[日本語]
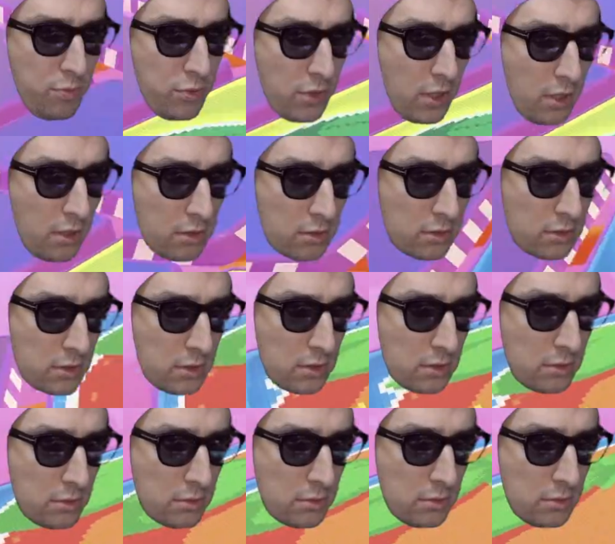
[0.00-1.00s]
ぶな
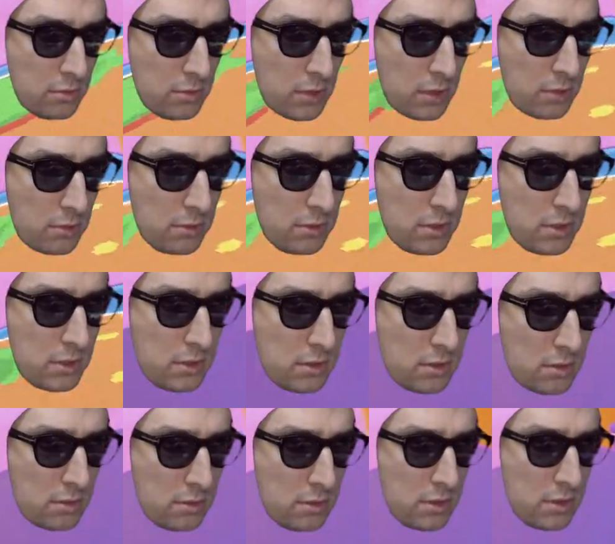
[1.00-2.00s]
こいつ
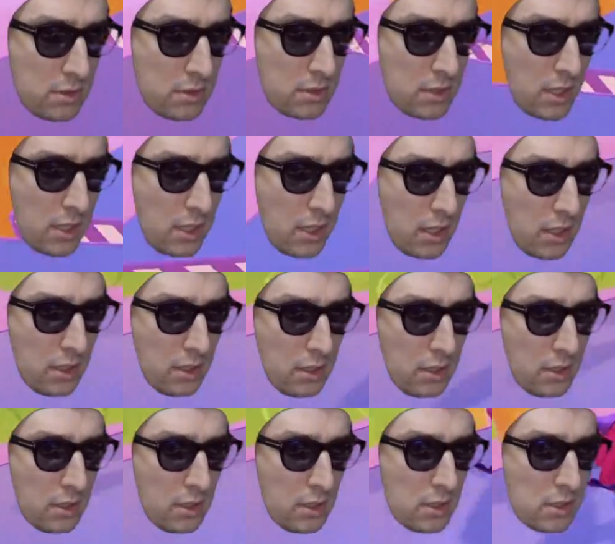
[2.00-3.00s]
こいつうぜえな
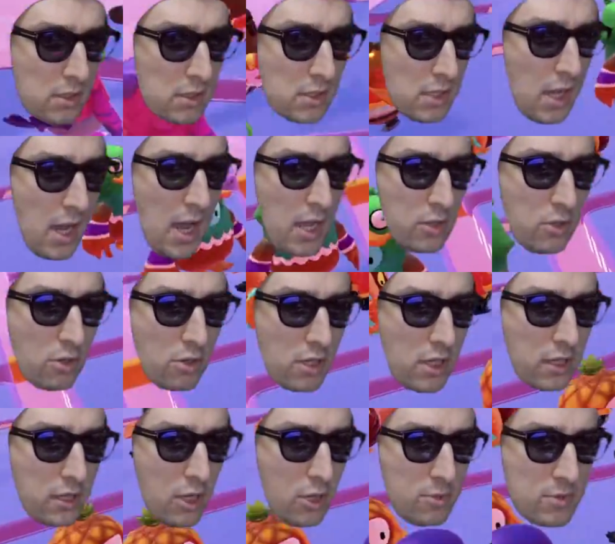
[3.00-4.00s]
さあどこ
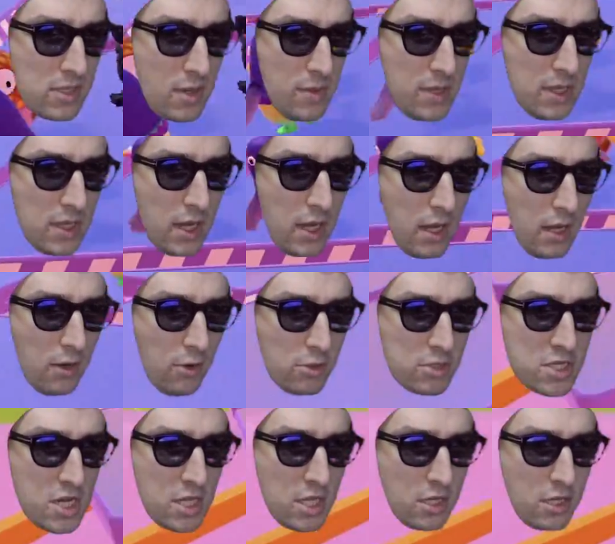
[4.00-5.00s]
だ頼むぜみんな教
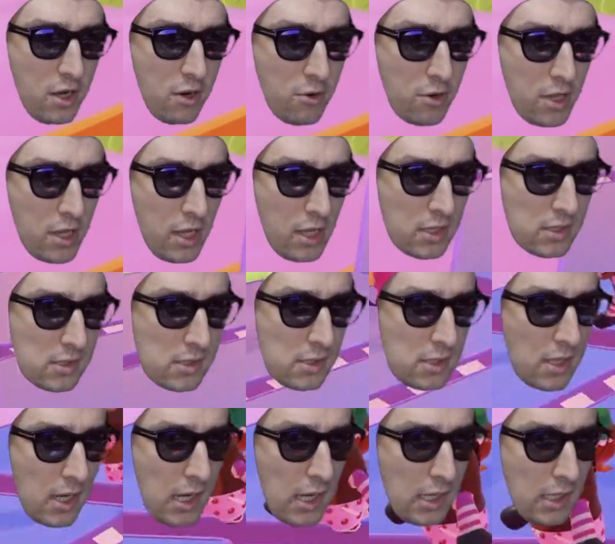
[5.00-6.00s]
えてくれ俺に
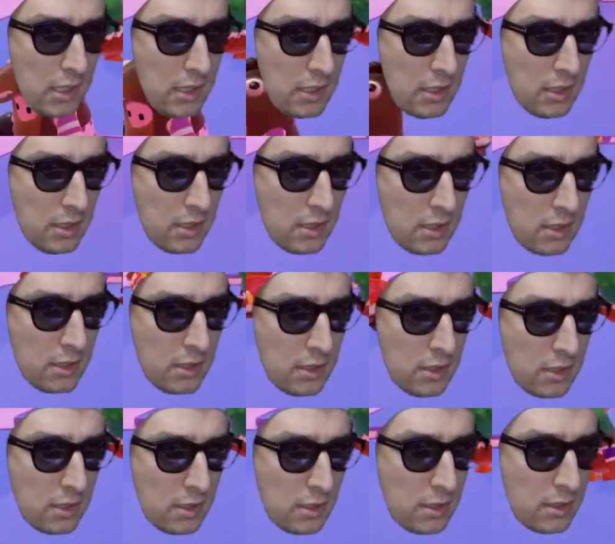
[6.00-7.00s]
スイカ
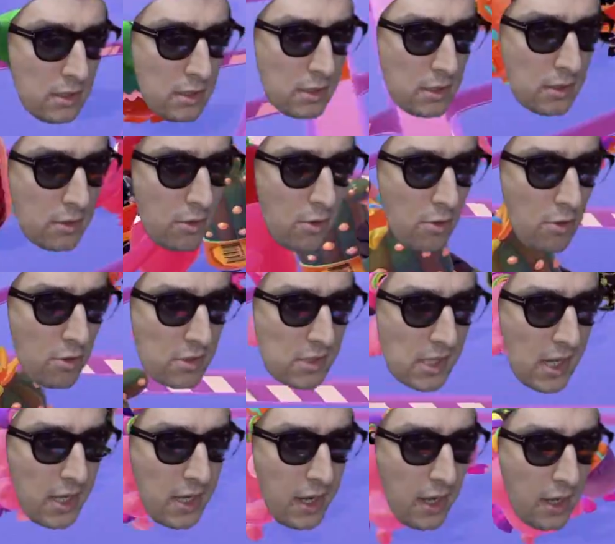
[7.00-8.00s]
ここ
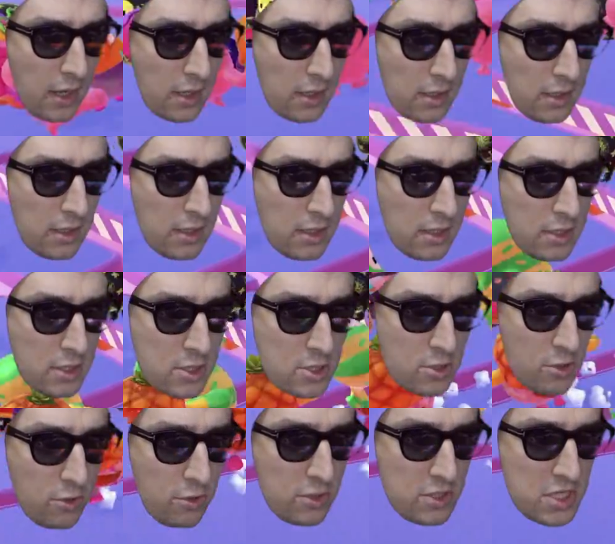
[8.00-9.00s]
臭いね
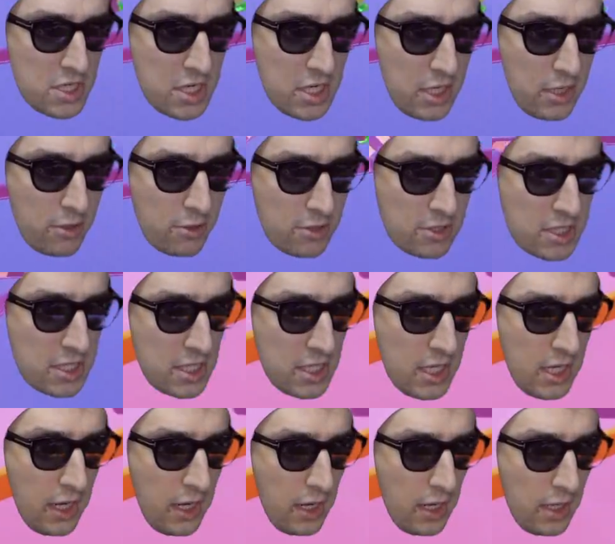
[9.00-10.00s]
正直でよろ
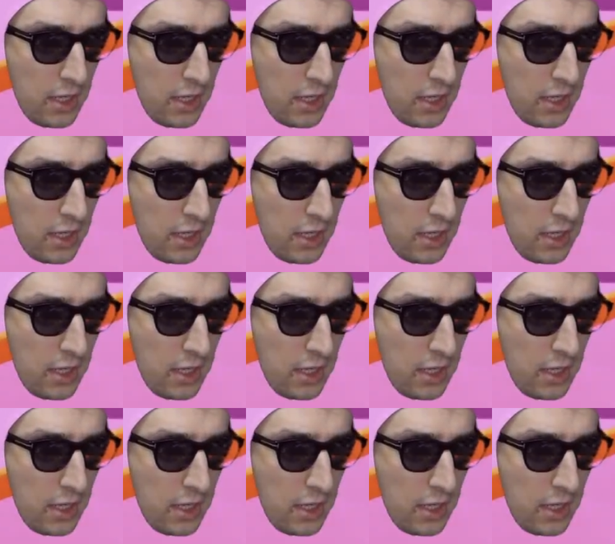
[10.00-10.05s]
しい